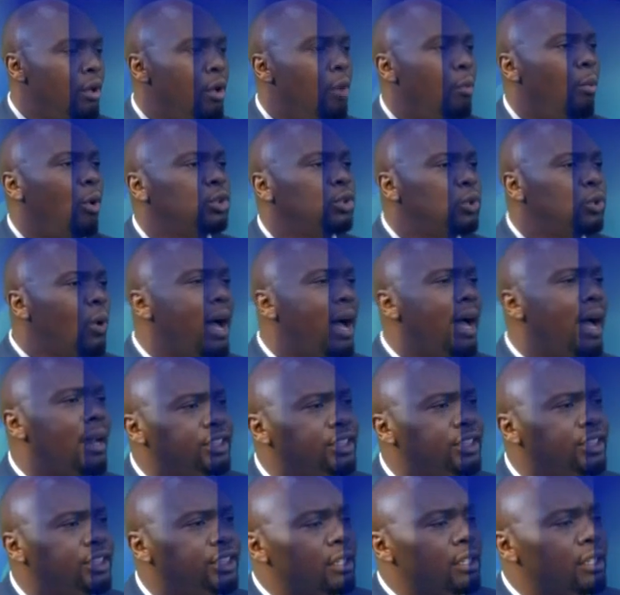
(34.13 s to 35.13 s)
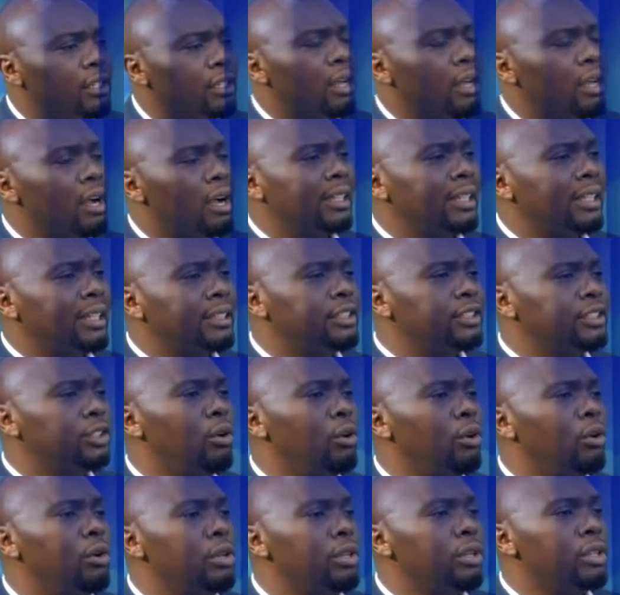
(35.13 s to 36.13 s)
Bonsoir Alain Gison Kanga,
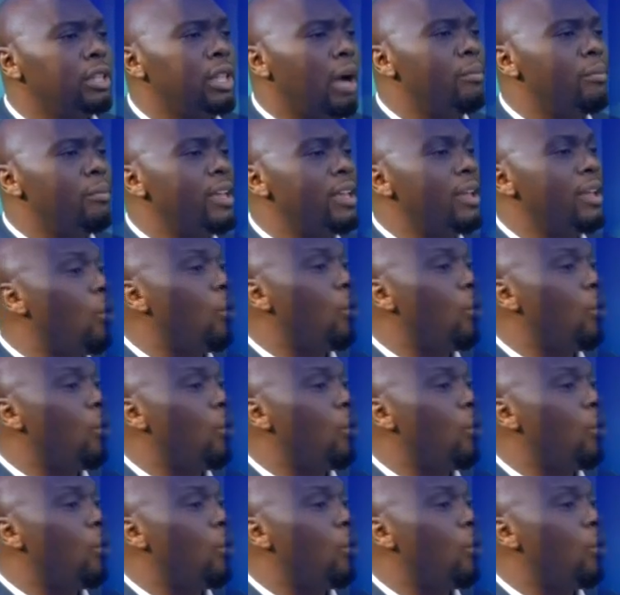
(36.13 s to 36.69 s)
disons-le d'emblée,